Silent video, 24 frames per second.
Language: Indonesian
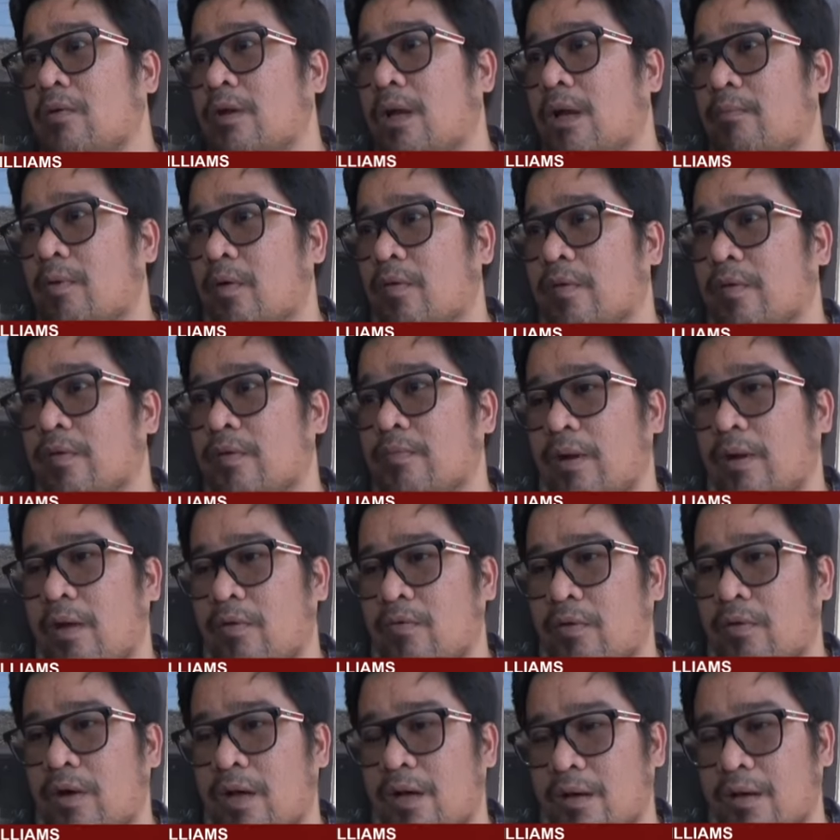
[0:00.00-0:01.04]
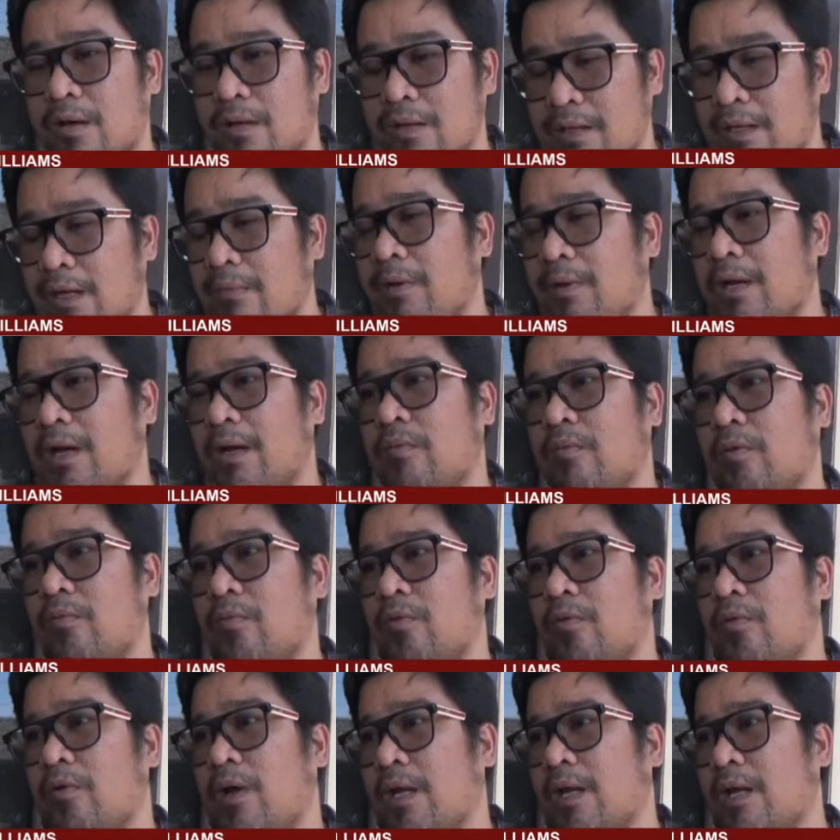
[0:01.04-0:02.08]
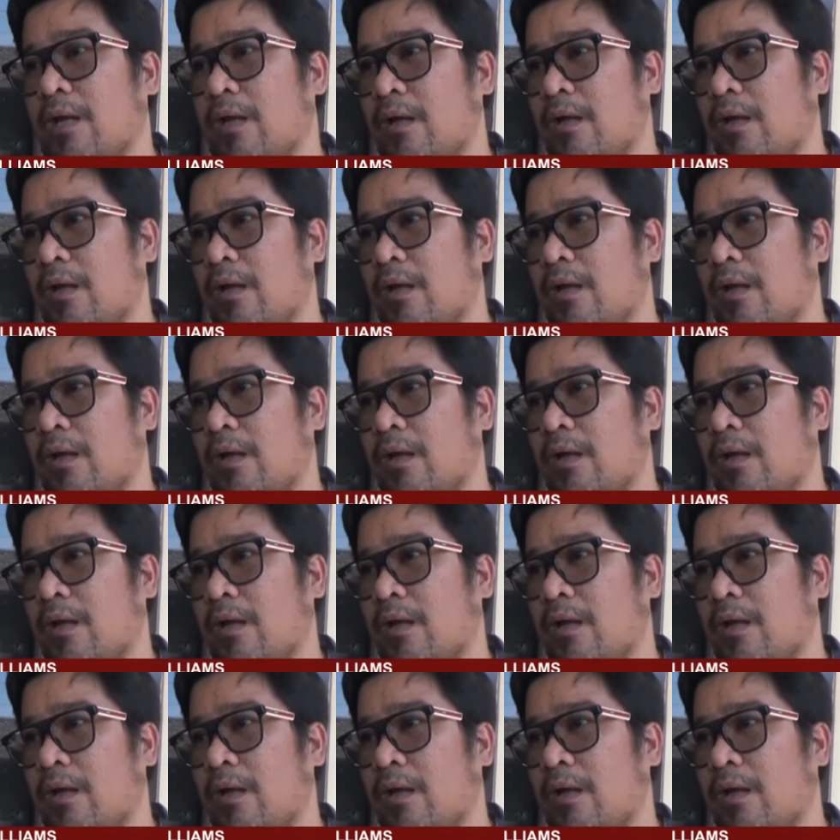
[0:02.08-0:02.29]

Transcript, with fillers: dalam proses melakukan tindak pidana pembunuhan ini?